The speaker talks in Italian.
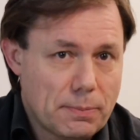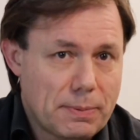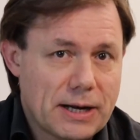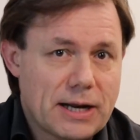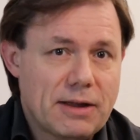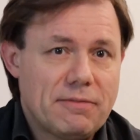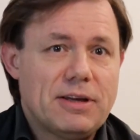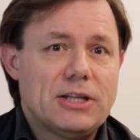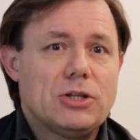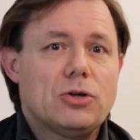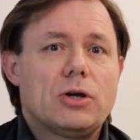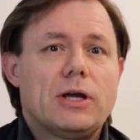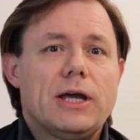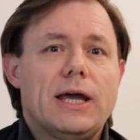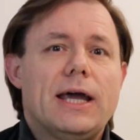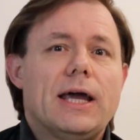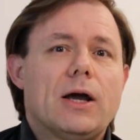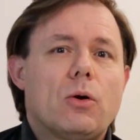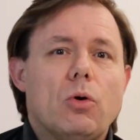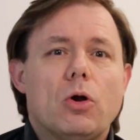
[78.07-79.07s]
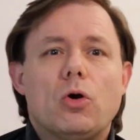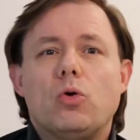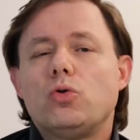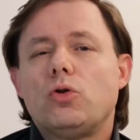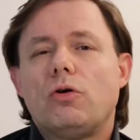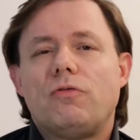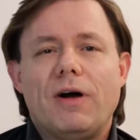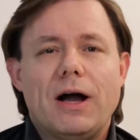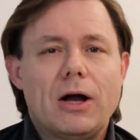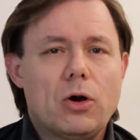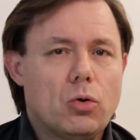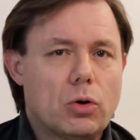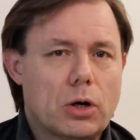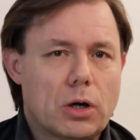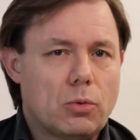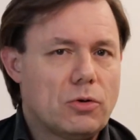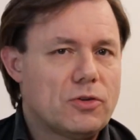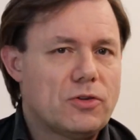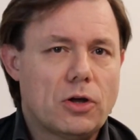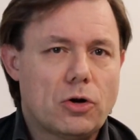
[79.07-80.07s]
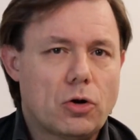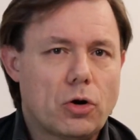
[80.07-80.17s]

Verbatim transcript: perché vedo che qualcuno fa ancora questo